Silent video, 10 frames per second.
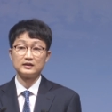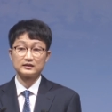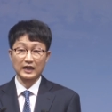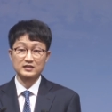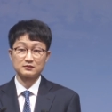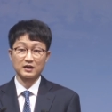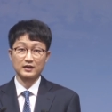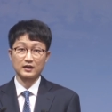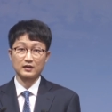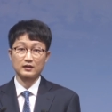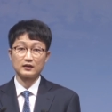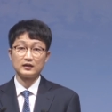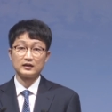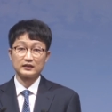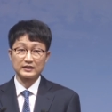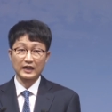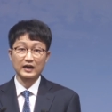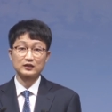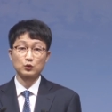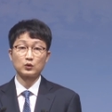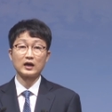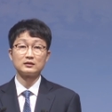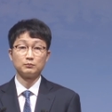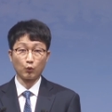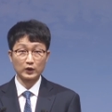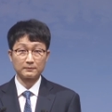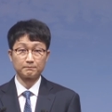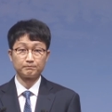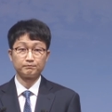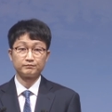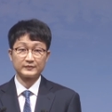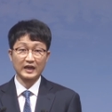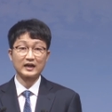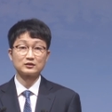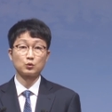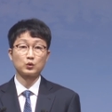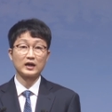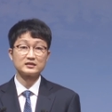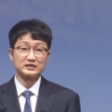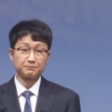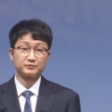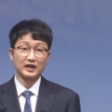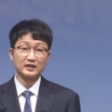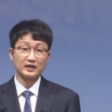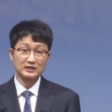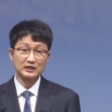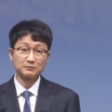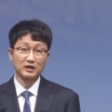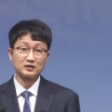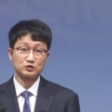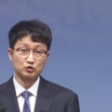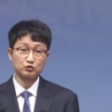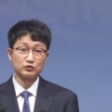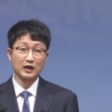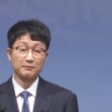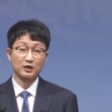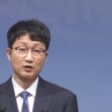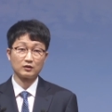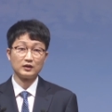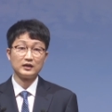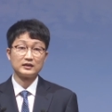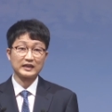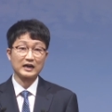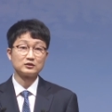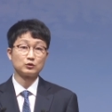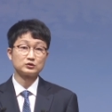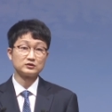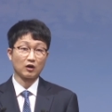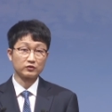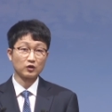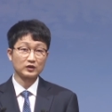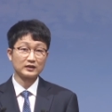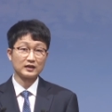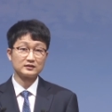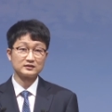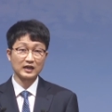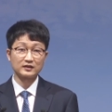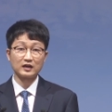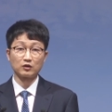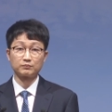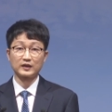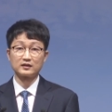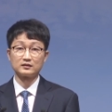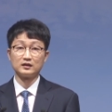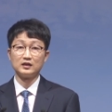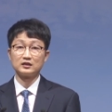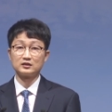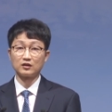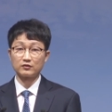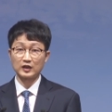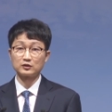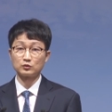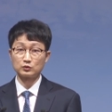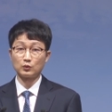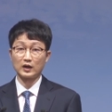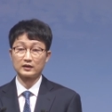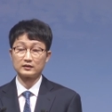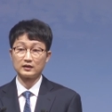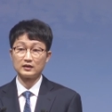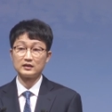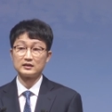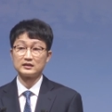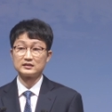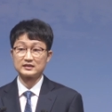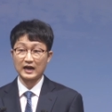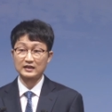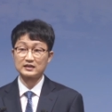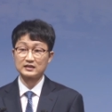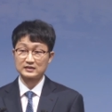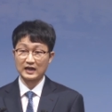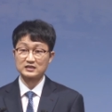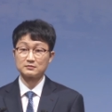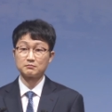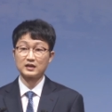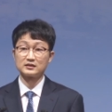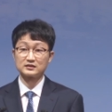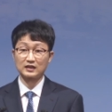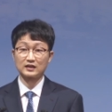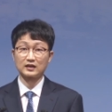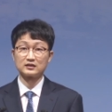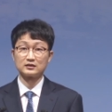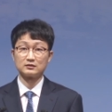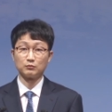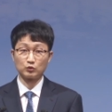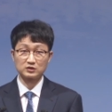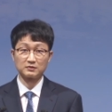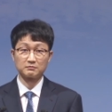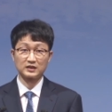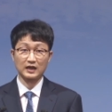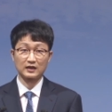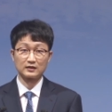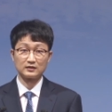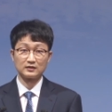다시 말해 내가 속한 모임, 내가 속한 집단의 이익만을 추구하며 다른 곳은 어떻게 되든 상관없다는 그런 태도 또한 자기 자신만을 사랑하는 모습입니다.